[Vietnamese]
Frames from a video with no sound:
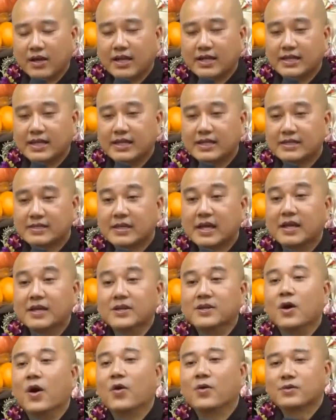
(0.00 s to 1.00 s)
là gì?
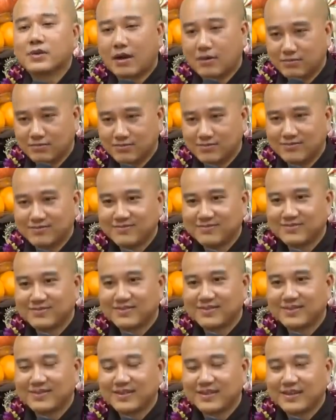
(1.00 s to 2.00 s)
Tịnh Độ Tông.
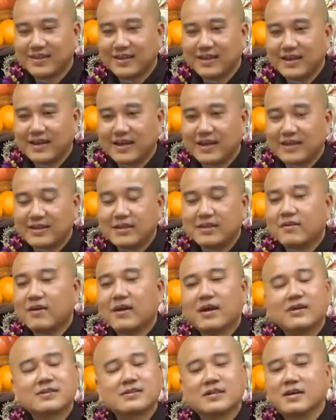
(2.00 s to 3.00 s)
Nhưng
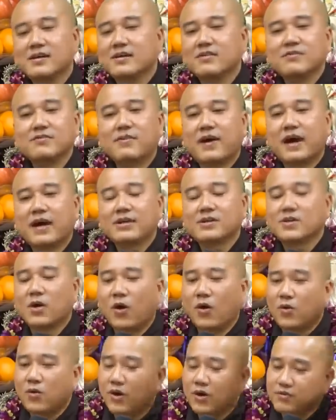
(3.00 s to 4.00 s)
mà thật sự không phải.
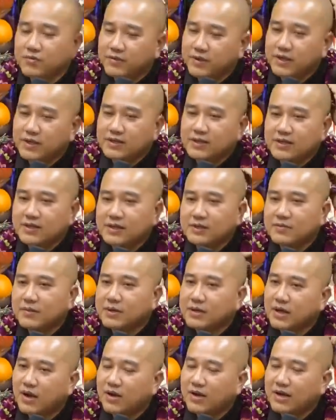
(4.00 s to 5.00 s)
Tổ Huệ Viễn, nếu
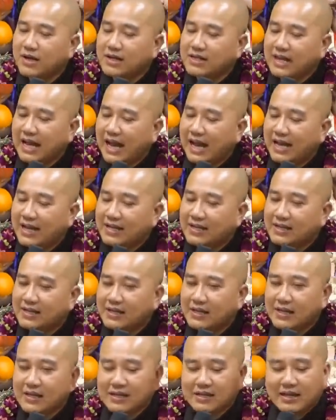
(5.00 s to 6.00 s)
mà nói là ngài
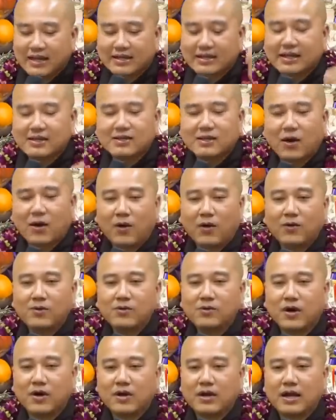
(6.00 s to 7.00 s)
là cái
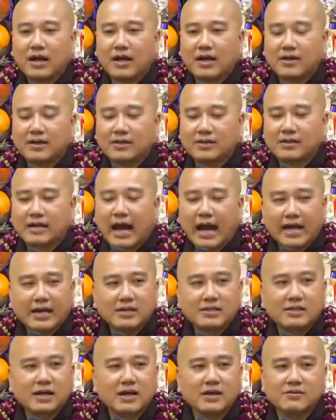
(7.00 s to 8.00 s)
tổ gọi là
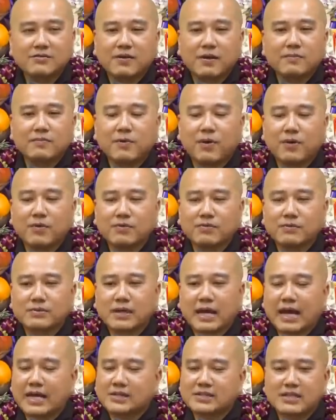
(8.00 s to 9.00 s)
khai sơn pháp môn,
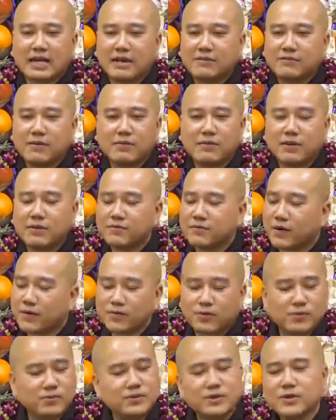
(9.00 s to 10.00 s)
khai sáng pháp môn niệm
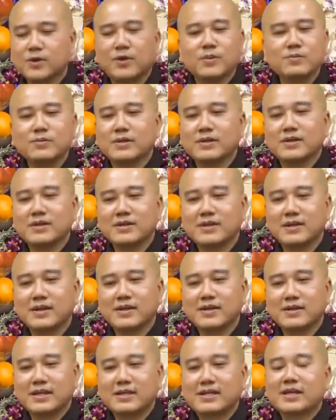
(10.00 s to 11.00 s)
Phật cũng chưa đúng nữa,
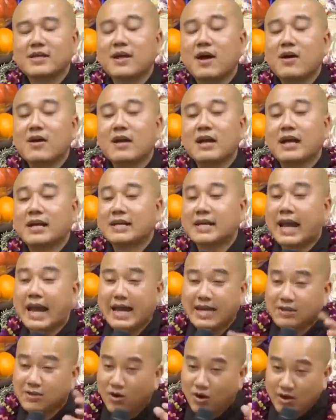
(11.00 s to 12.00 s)
vì cái đó là
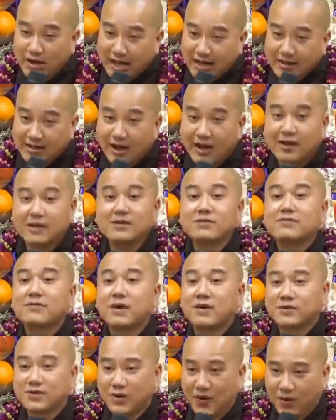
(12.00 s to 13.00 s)
ngay có đã thời Đức
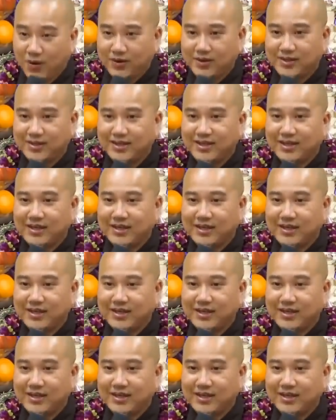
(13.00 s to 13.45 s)
Phật rồi.